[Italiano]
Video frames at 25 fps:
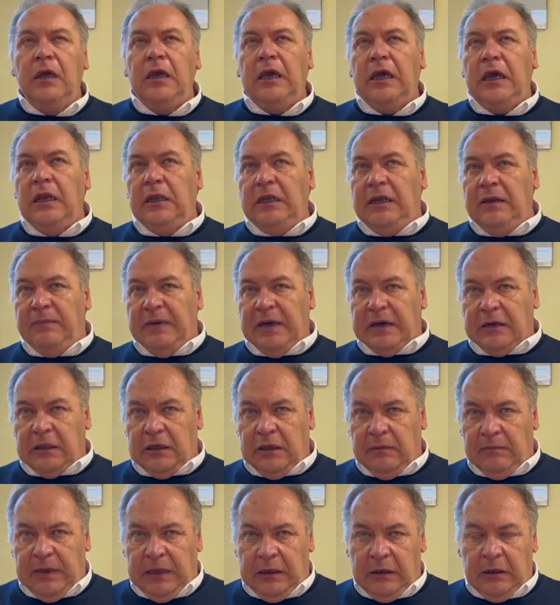il
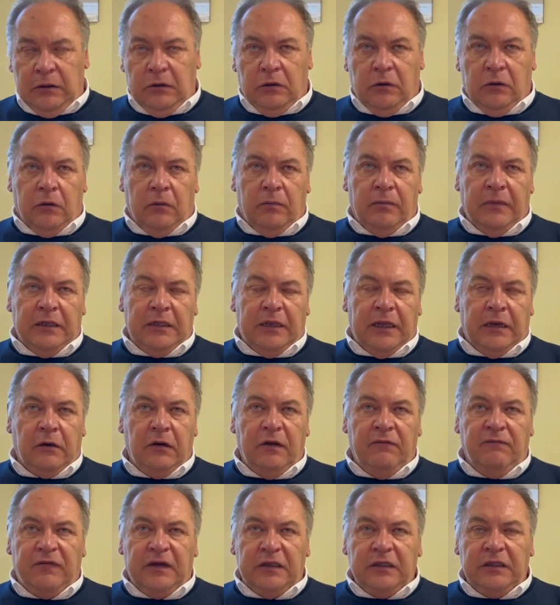Dipartimento
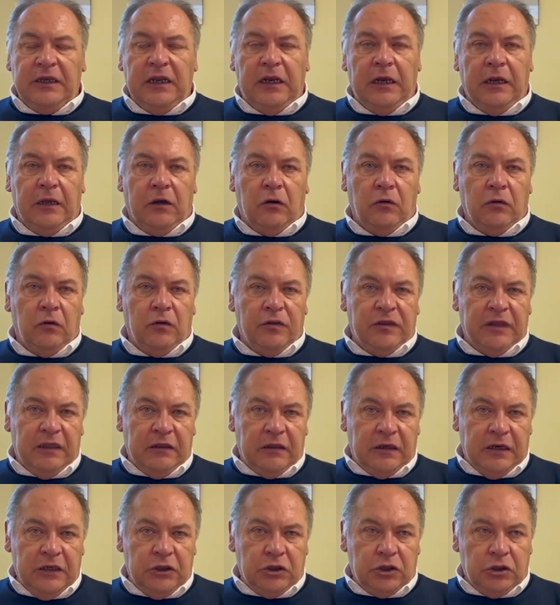materno-infantile con
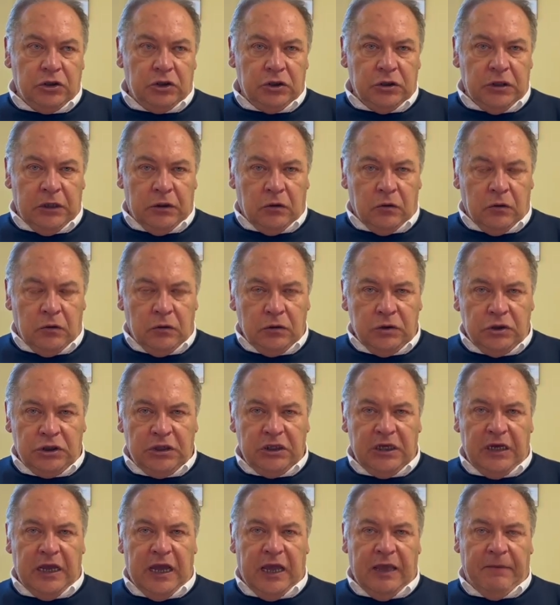ostetrice,
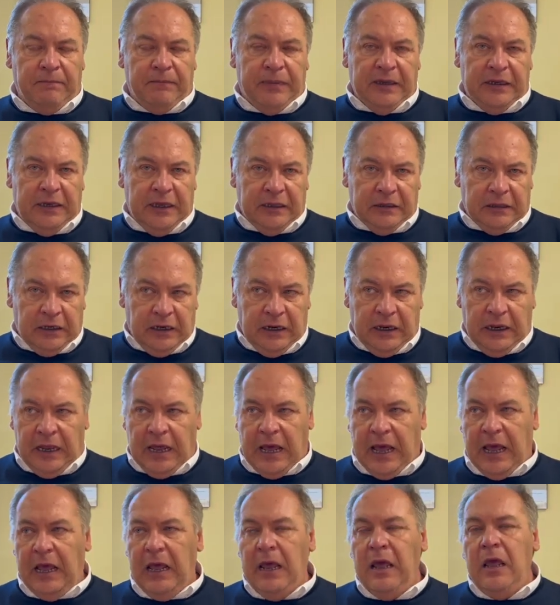ginecologia e
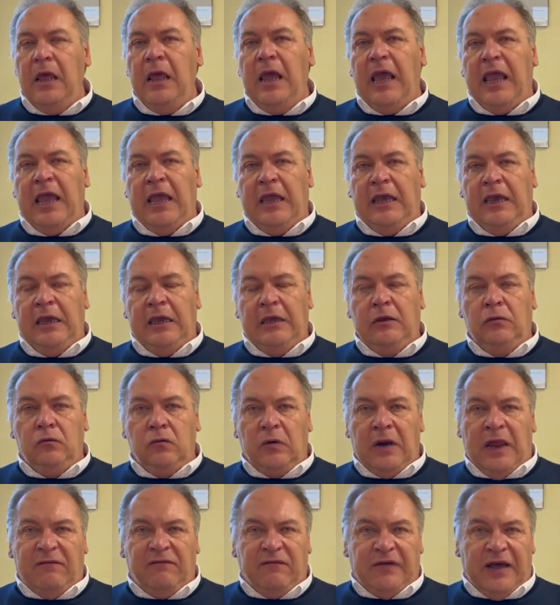pediatria è in
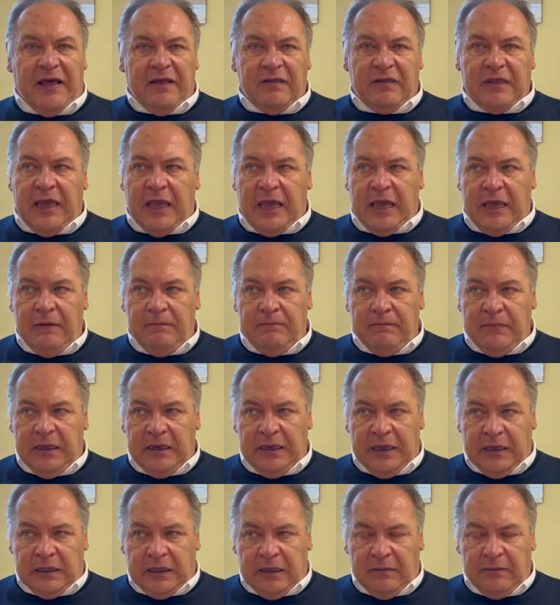una fase
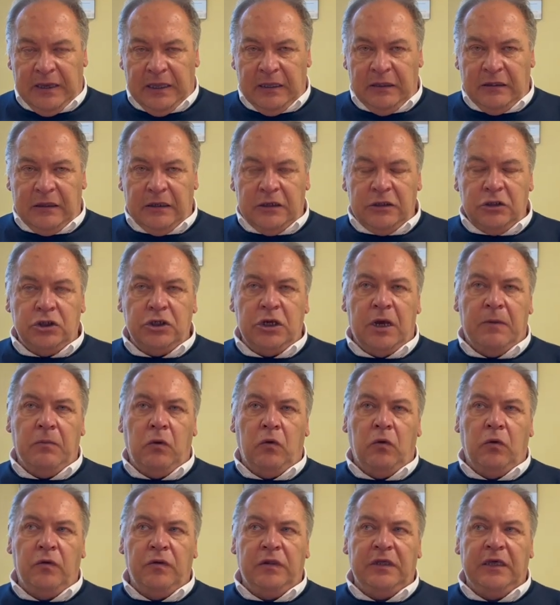immediatamente diciamo
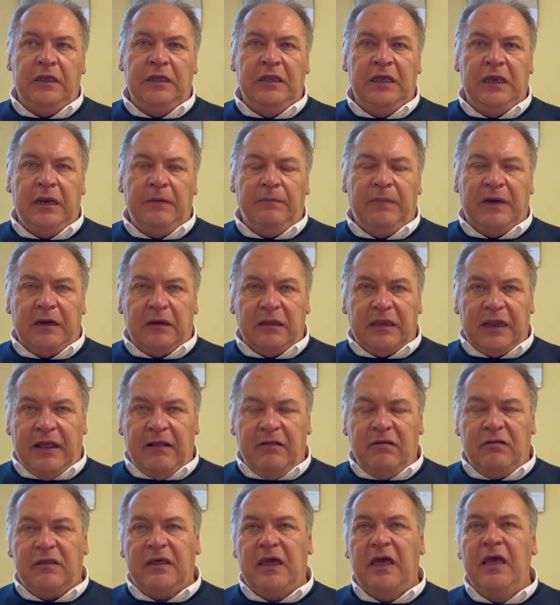così, di
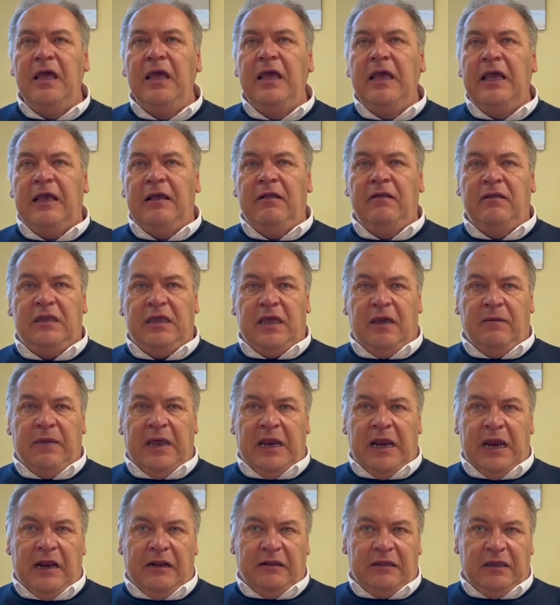ripartenza insieme
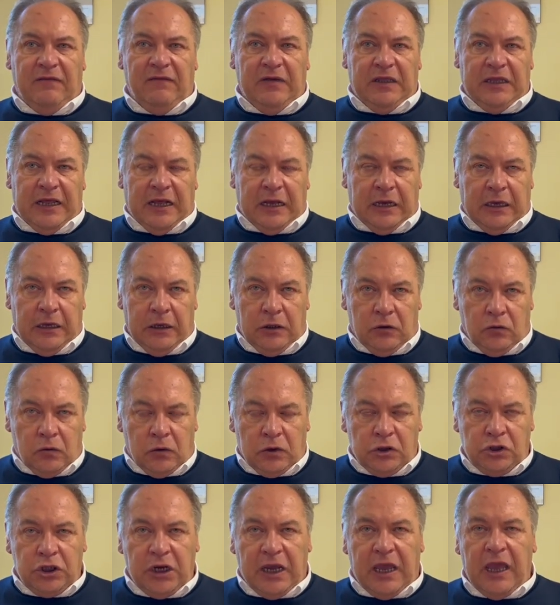alle attività
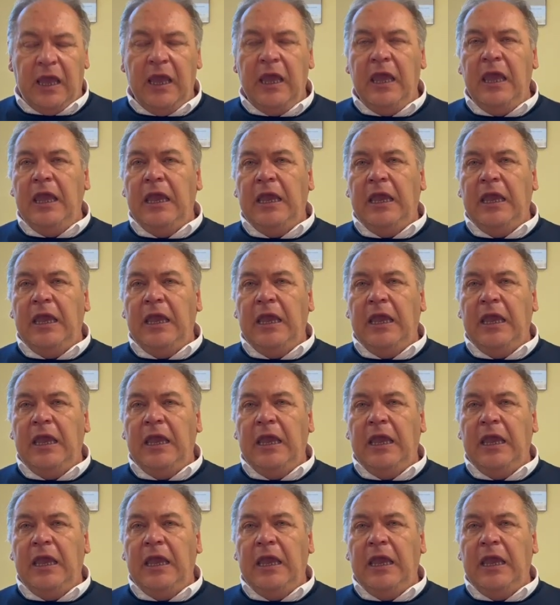chirurgiche.